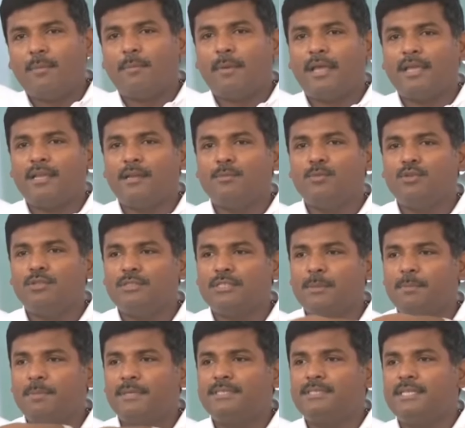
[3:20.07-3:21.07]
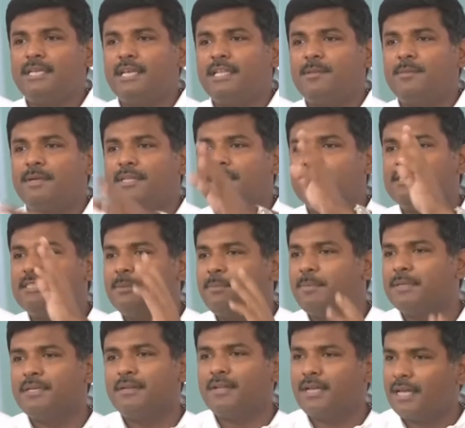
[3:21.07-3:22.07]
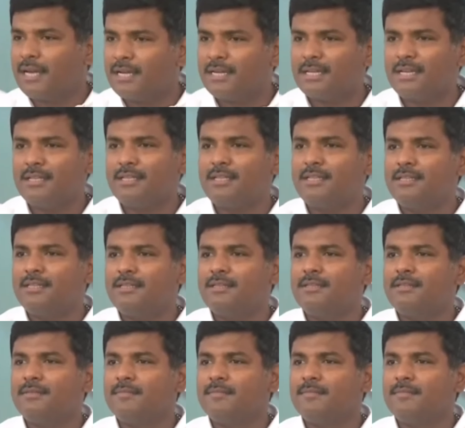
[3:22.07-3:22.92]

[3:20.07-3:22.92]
మైకుల ముందు చెప్పేసి ఏది పడితే అది చెప్పేది కరెక్ట్ కాదు అది